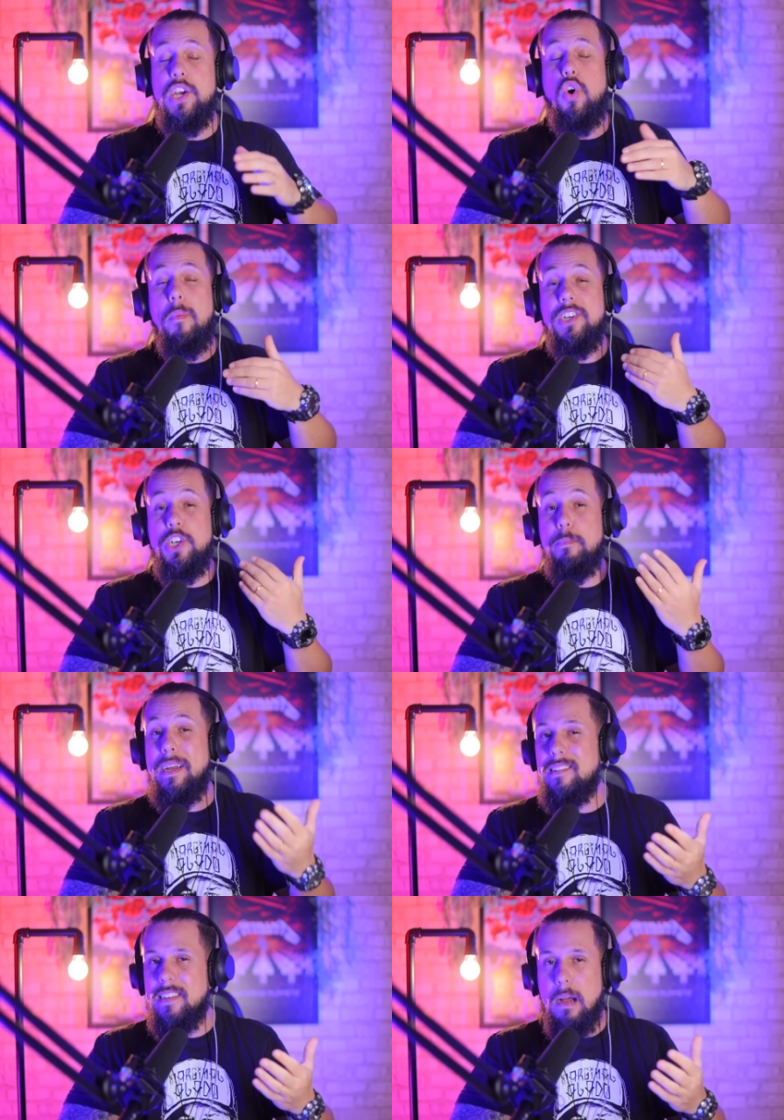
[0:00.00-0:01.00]
E como a gente
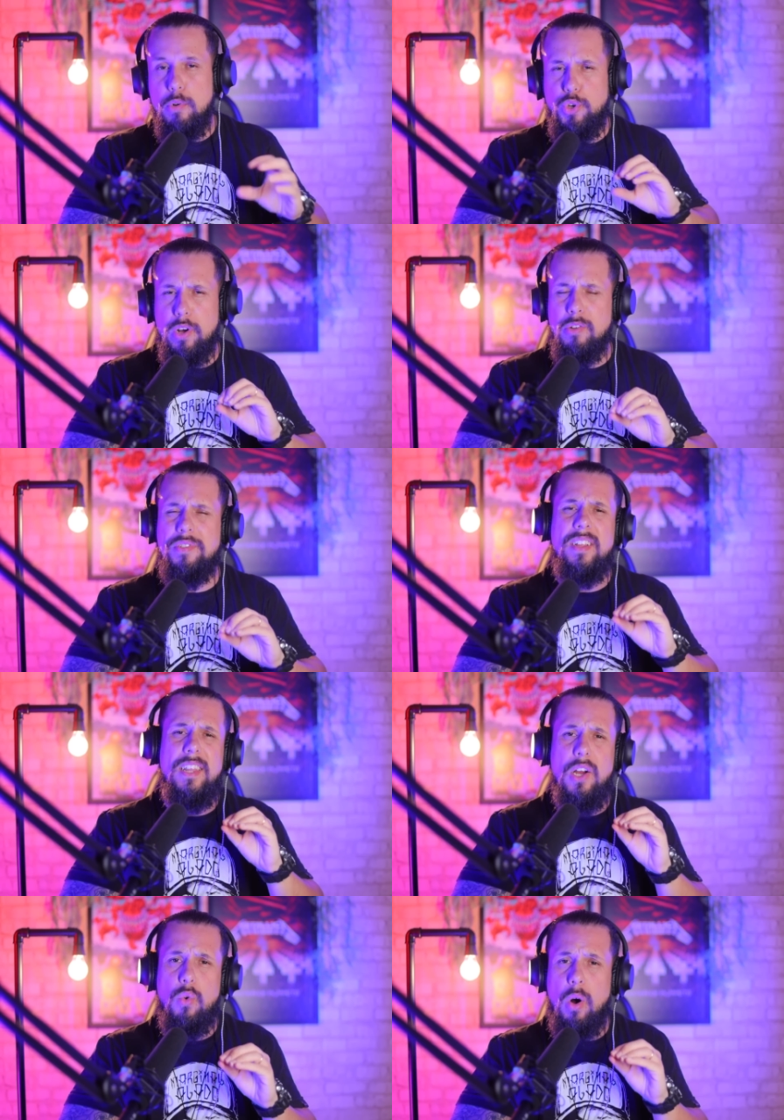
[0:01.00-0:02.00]
bem sabe, o Chorão se
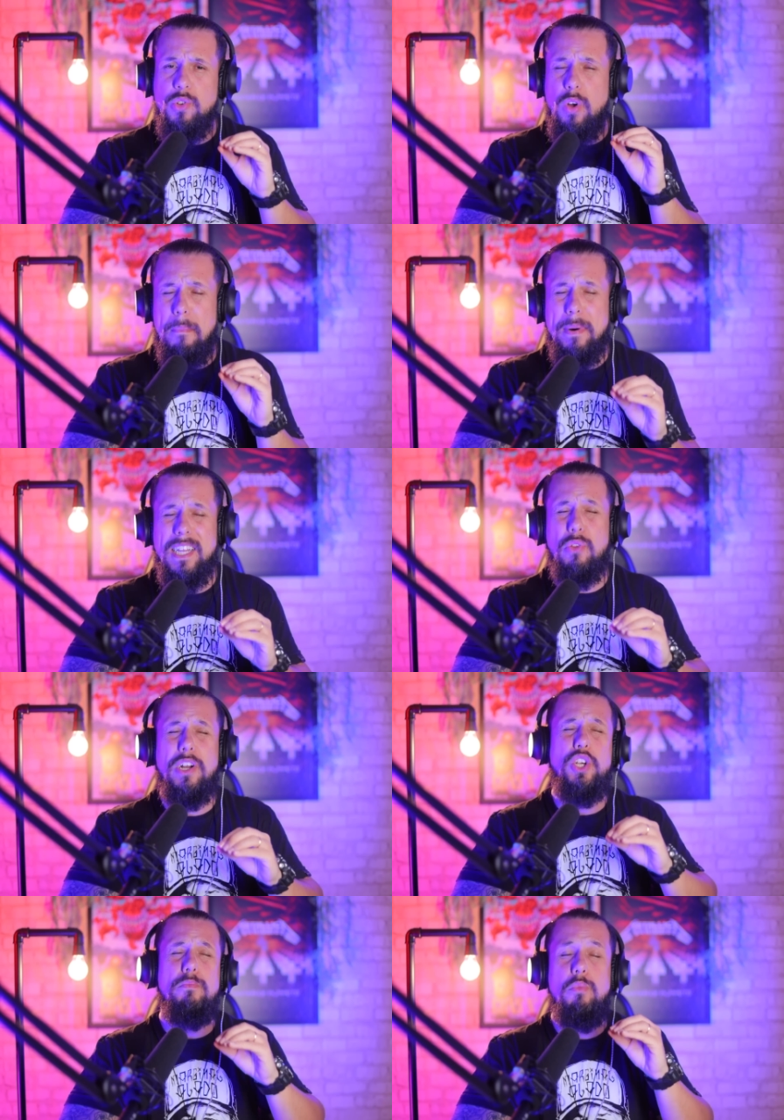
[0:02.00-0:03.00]
entregou à sua banda
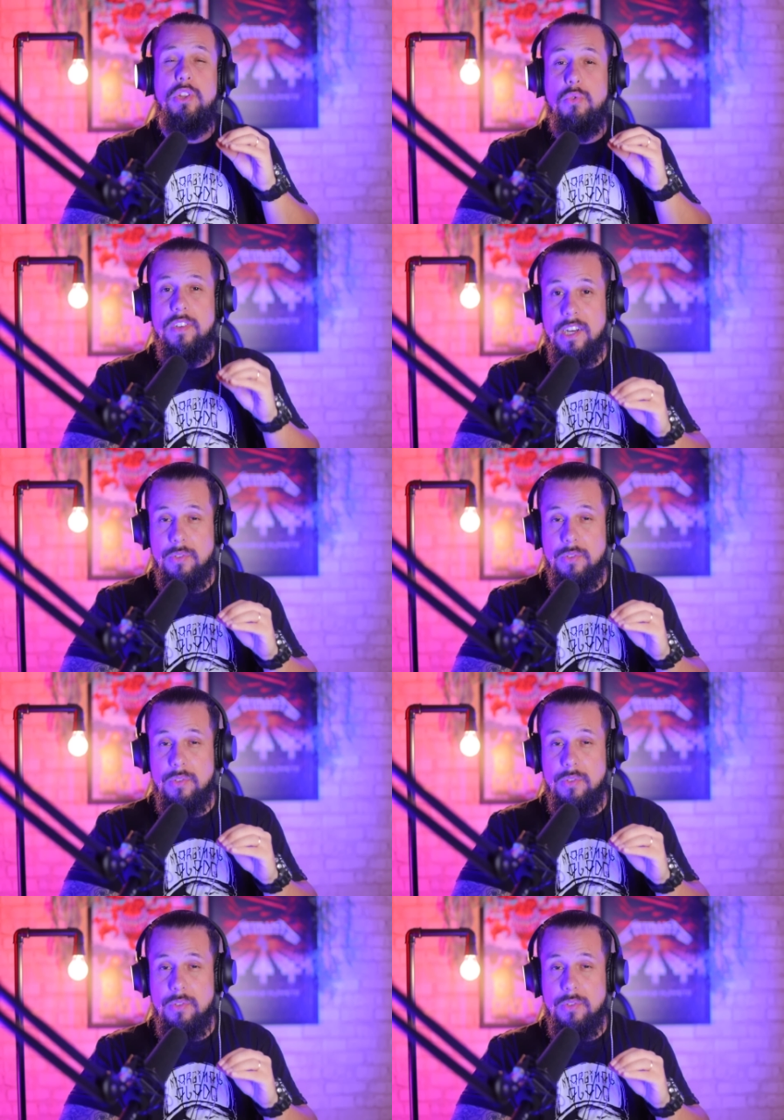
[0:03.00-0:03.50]
durante muitos